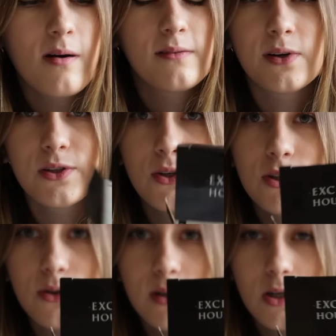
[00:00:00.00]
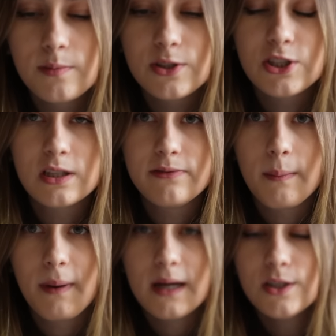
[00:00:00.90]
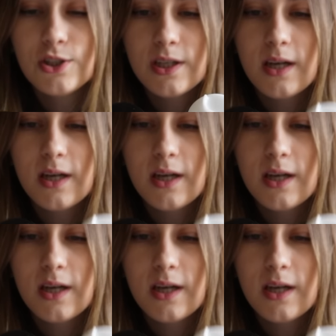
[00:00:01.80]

в одной такой коробочке две баночки,